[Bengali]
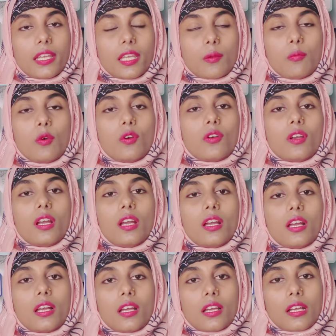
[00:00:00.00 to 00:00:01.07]
এবং
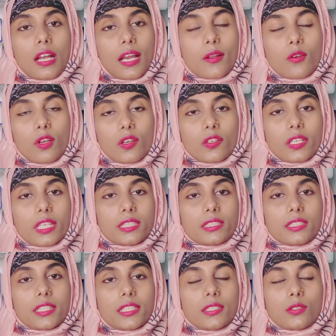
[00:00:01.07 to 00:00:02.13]
কারো কারো
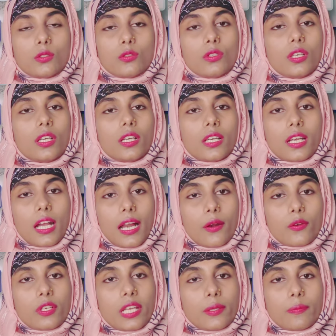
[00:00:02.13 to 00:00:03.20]
ক্ষেত্রে কিন্তু
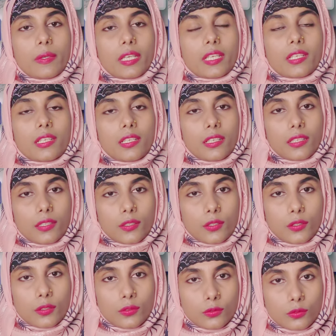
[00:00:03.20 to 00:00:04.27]
গাঢ় টাইপের
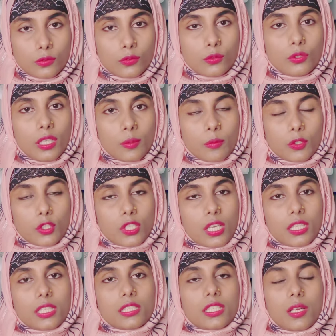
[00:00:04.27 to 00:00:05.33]
দুধের মতো
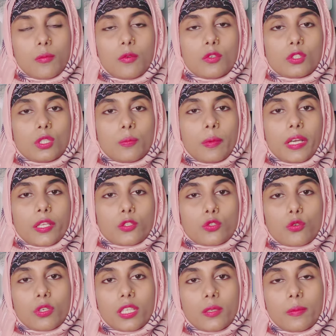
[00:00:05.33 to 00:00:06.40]
সাদা স্রাবও হতে পারে
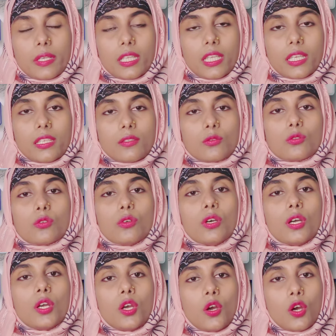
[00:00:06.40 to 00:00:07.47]
শরীর ভেদে কিন্তু
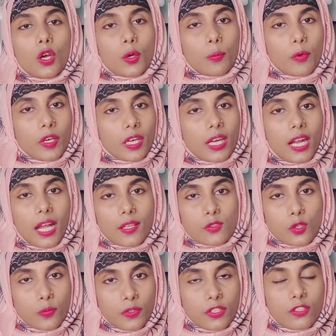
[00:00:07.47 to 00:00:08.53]
হরমোনের
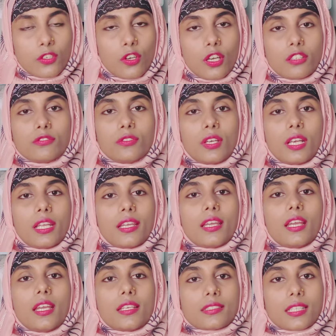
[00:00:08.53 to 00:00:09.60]
কাজও ভিন্ন হয় ফলে
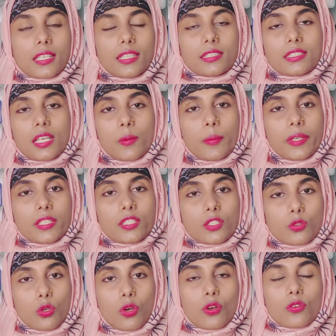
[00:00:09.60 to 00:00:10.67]
সাদাস্রাবের যে
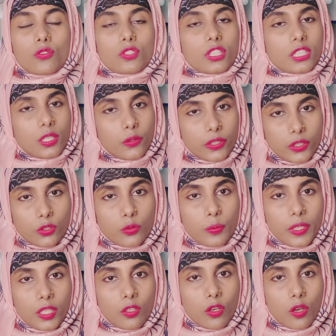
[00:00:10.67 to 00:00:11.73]
ধরন সেটাও কিন্তু
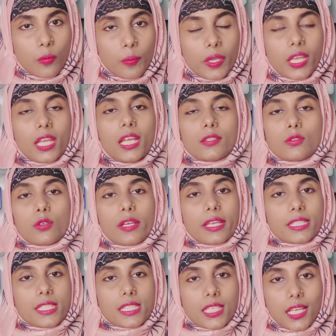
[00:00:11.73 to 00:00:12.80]
ভিন্ন হবে তো
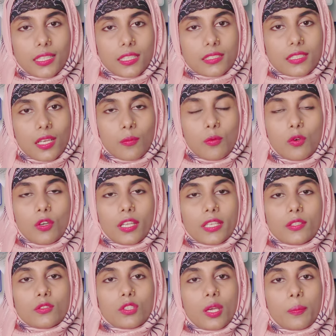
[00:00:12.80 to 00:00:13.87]
এদের সাদাস্রাব হলে
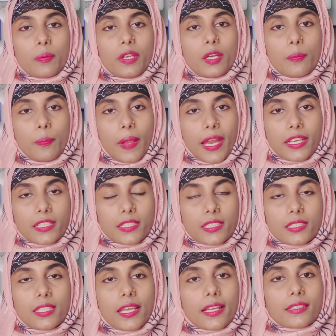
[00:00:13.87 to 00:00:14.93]
কিন্তু আপনার
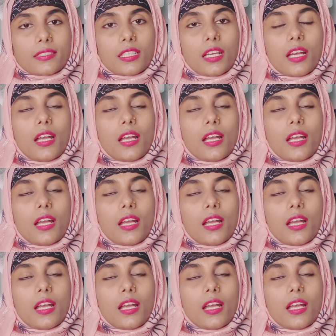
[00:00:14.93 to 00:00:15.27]
প্যান্টিতে একটা